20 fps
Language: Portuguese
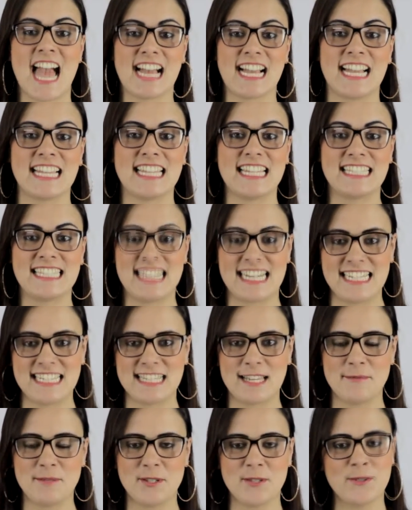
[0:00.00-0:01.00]
A cada
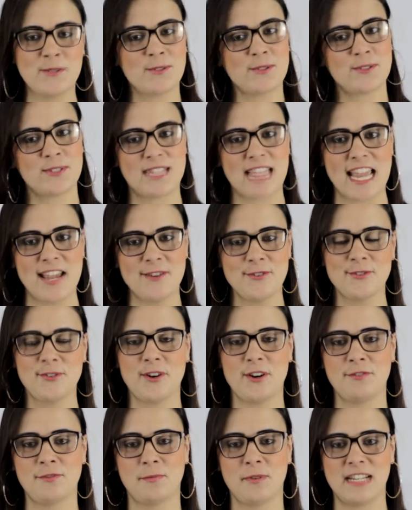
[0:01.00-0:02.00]
30 minutos tem um novo